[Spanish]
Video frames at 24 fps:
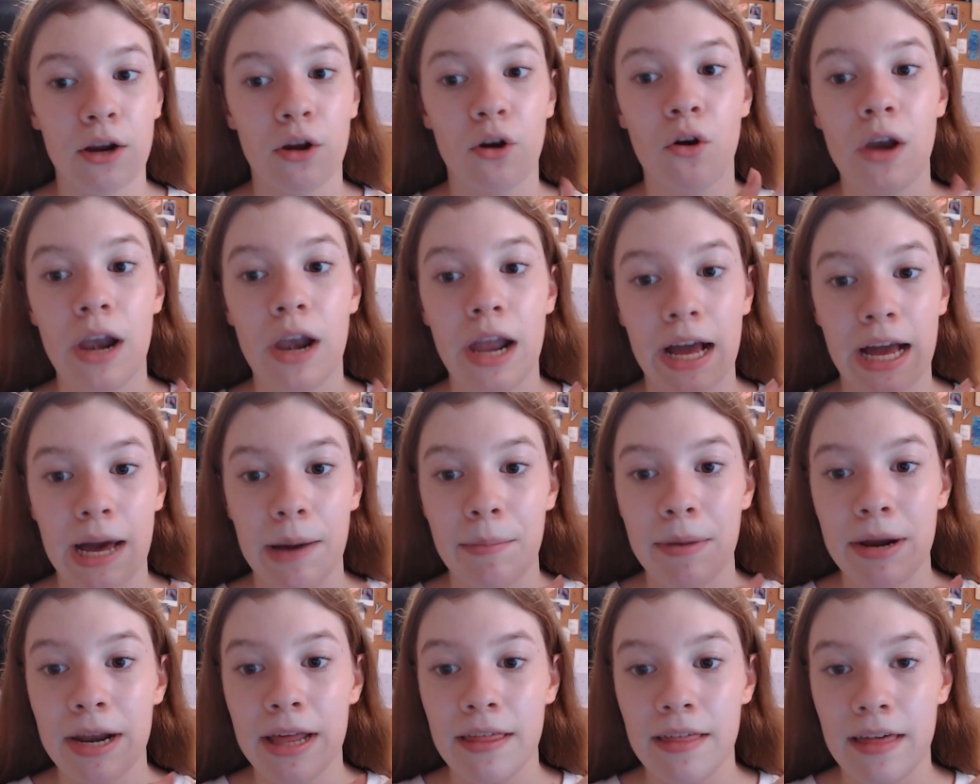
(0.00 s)
con la
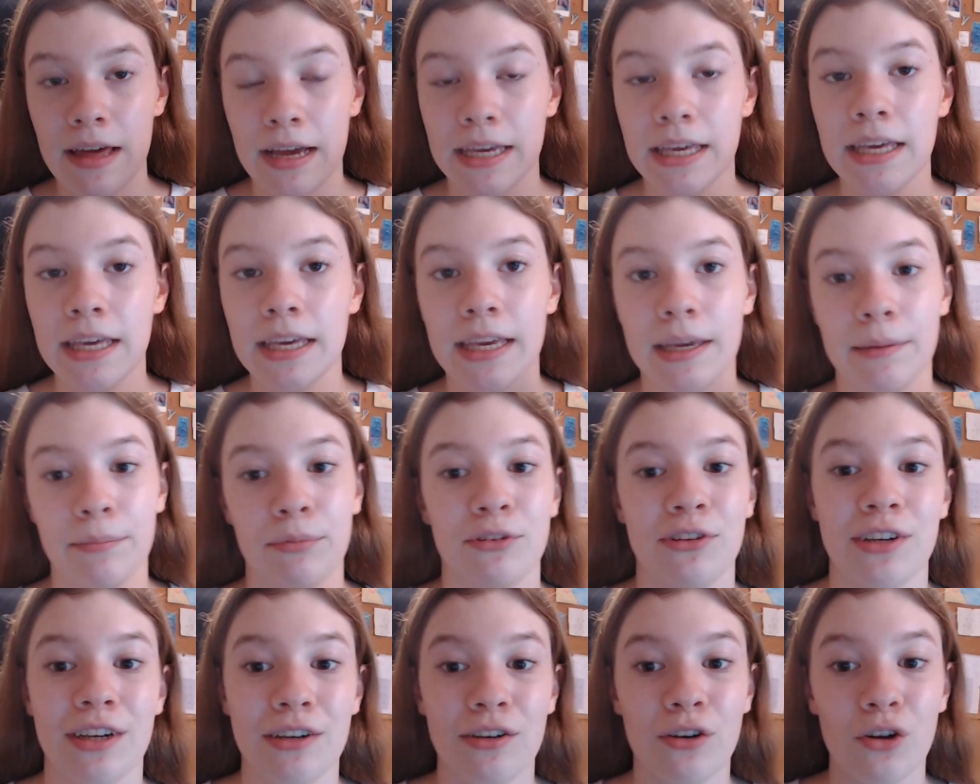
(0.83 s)
cámara de aquí, que
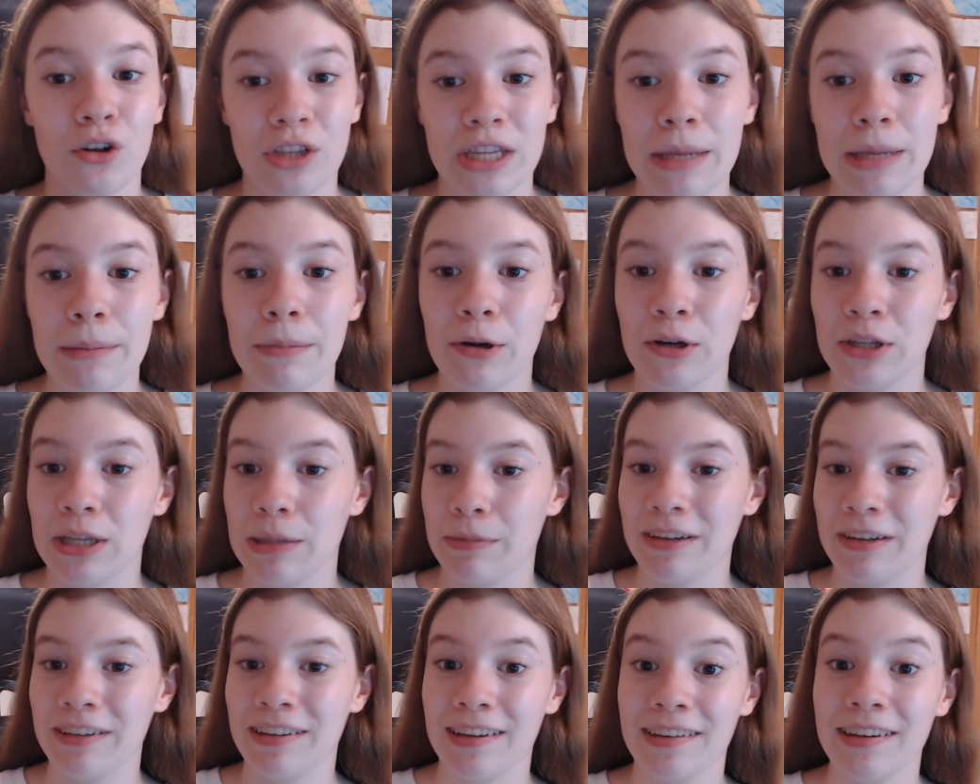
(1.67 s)
pues es lo típico, te
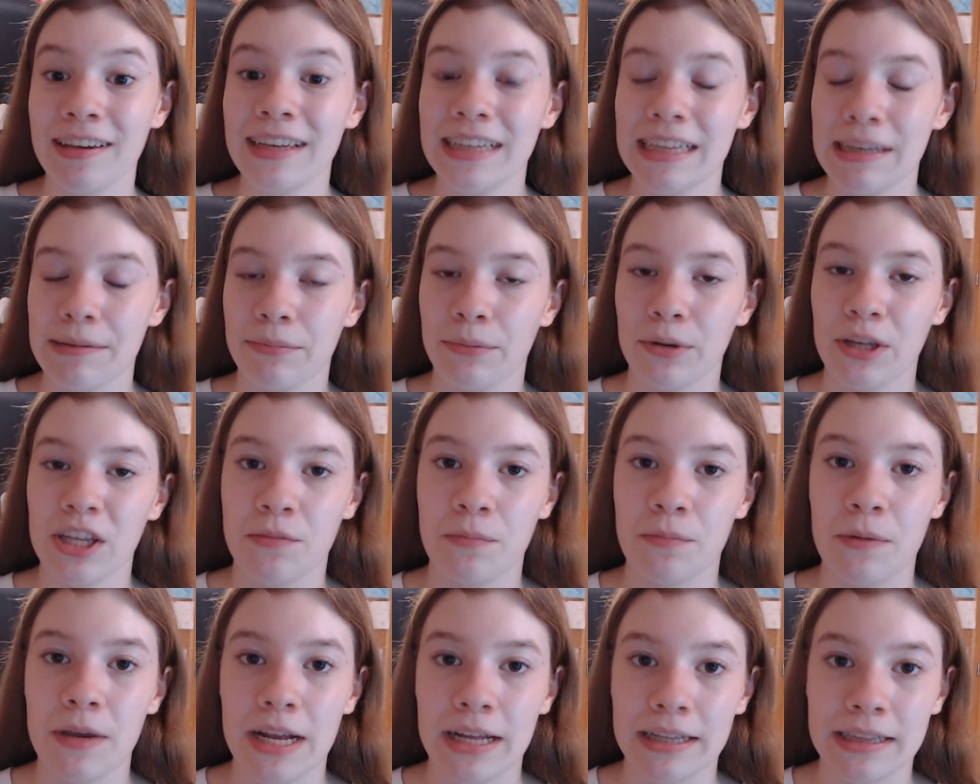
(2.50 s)
pones así, te puedes
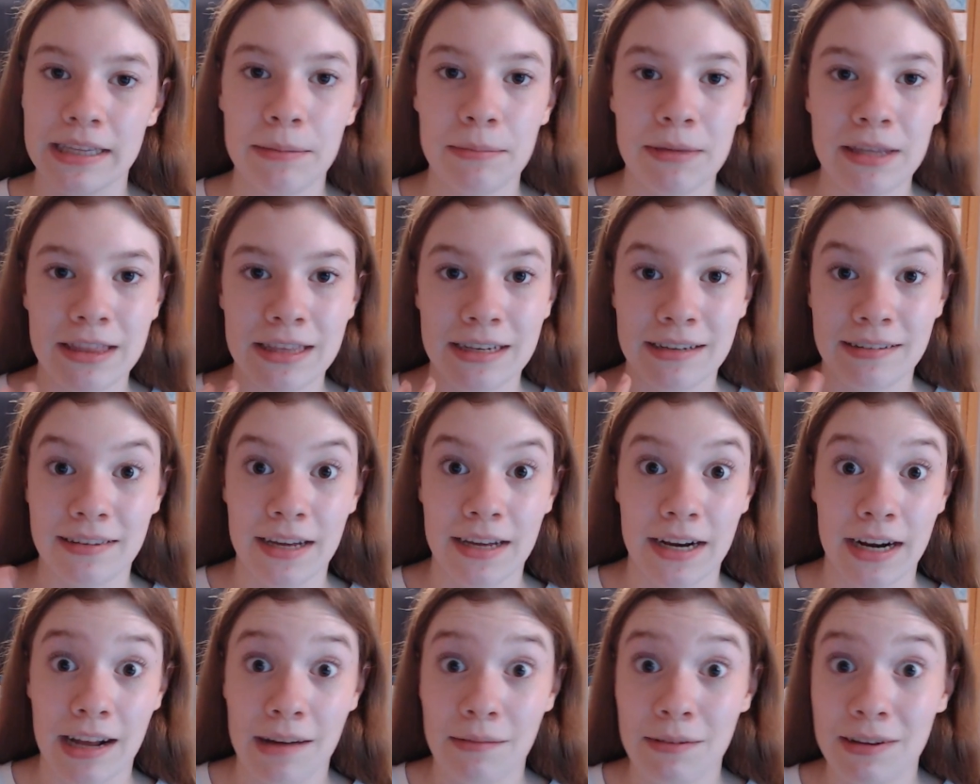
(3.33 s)
ver a ti mientras te
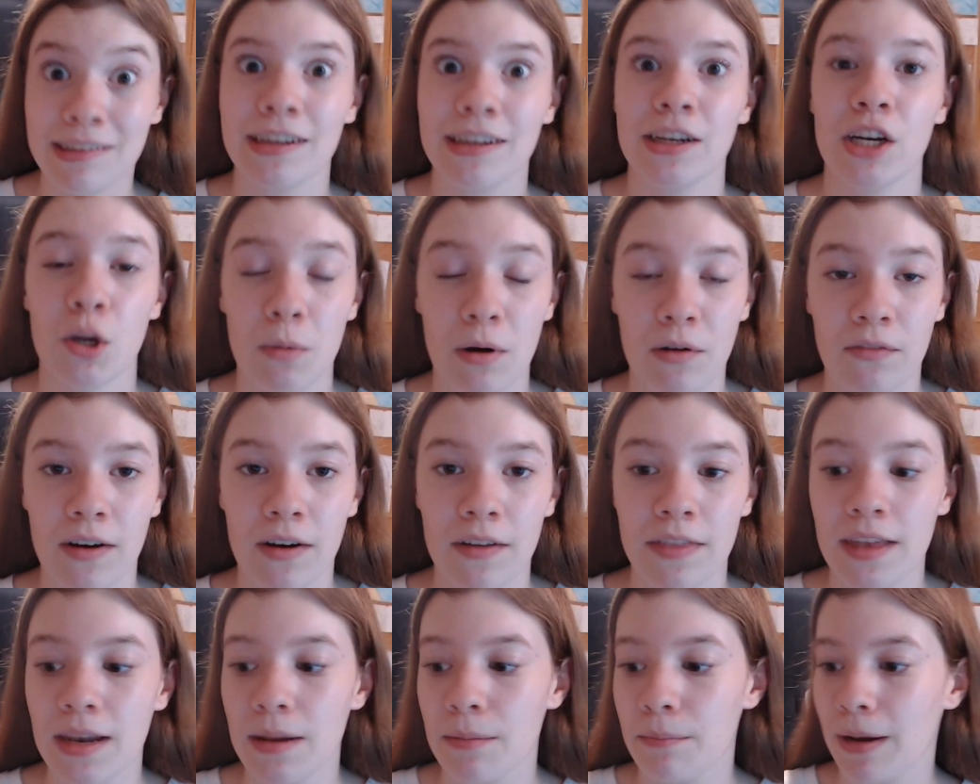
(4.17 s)
grabas, que es lo más
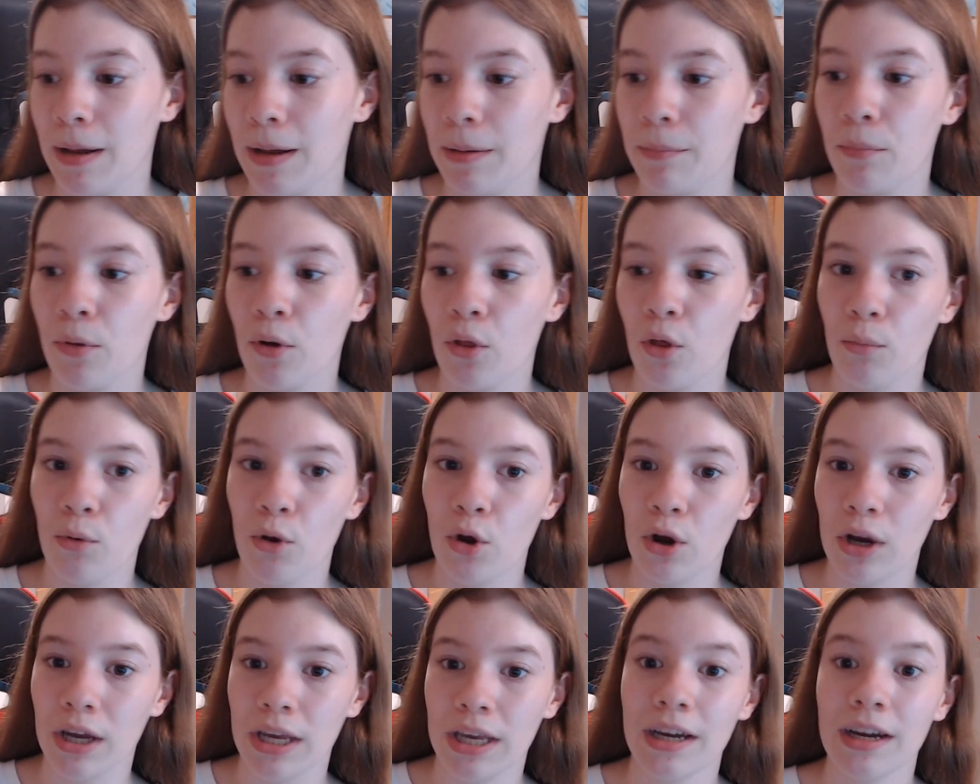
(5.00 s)
fácil en plan modo
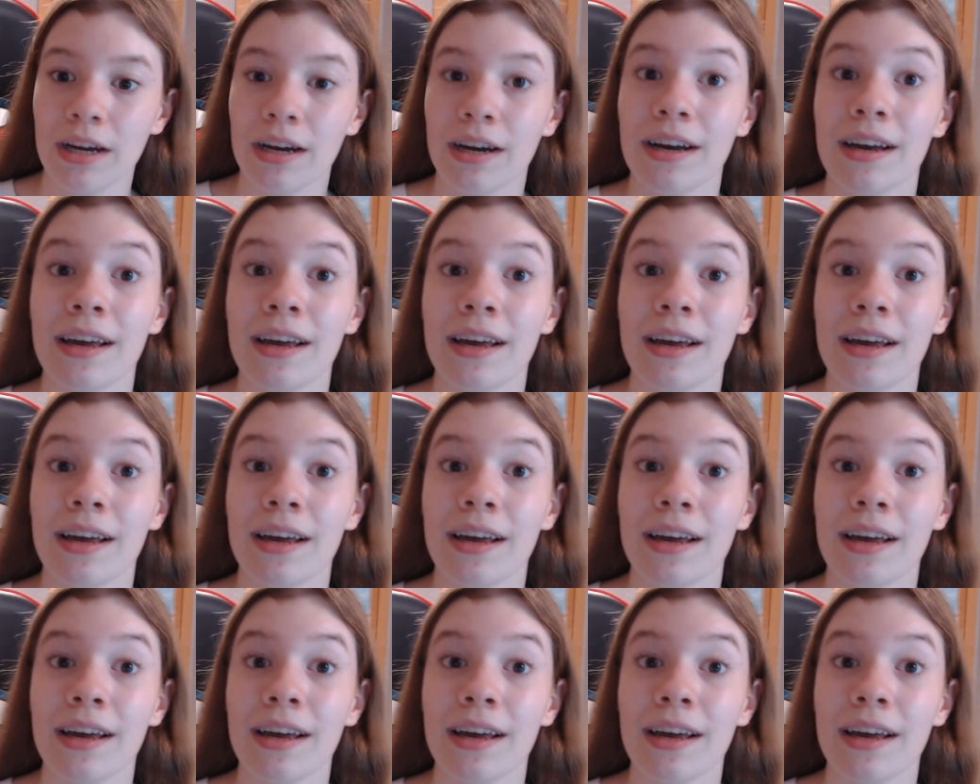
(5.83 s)
blogging,